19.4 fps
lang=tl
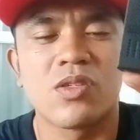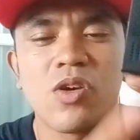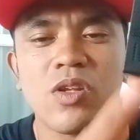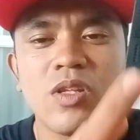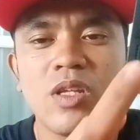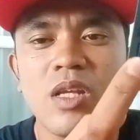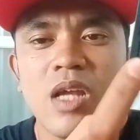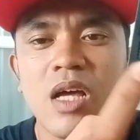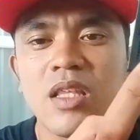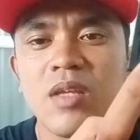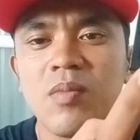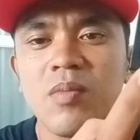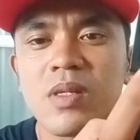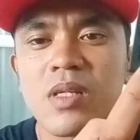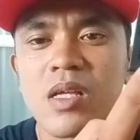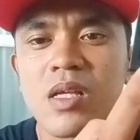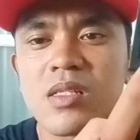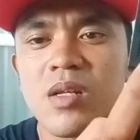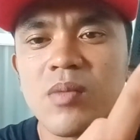So, hindi natin
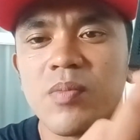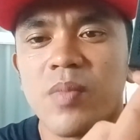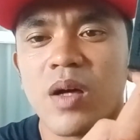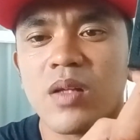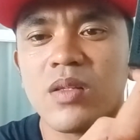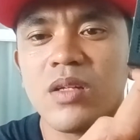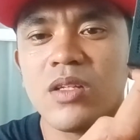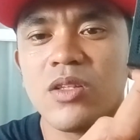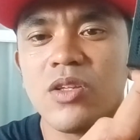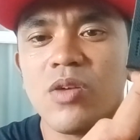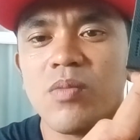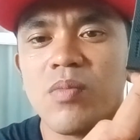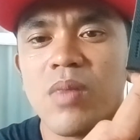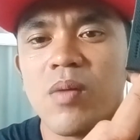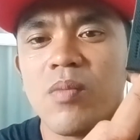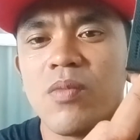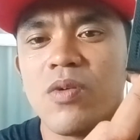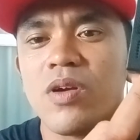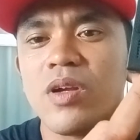masasalpak dito yung
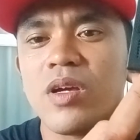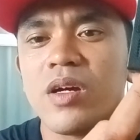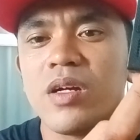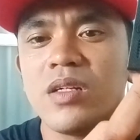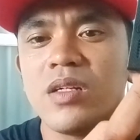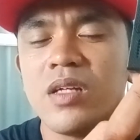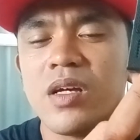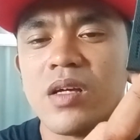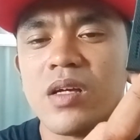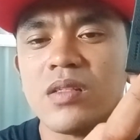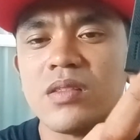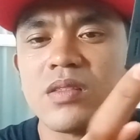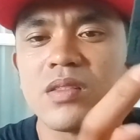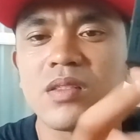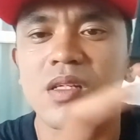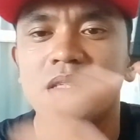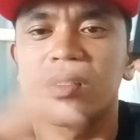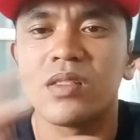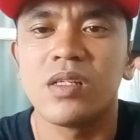memory card guys.
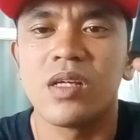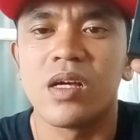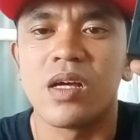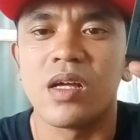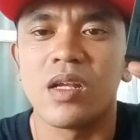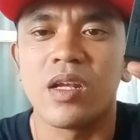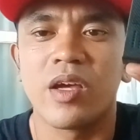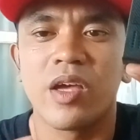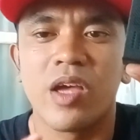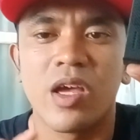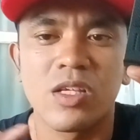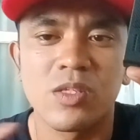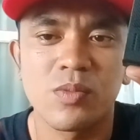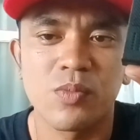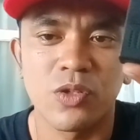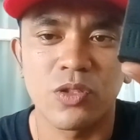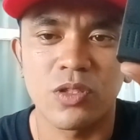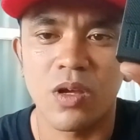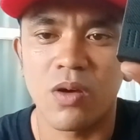Kasi nga,
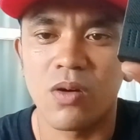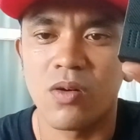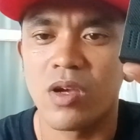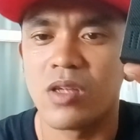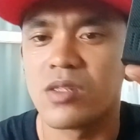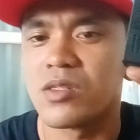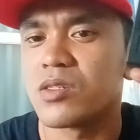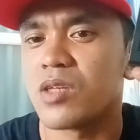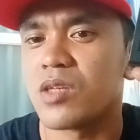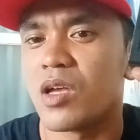nag-export ako ngayon sa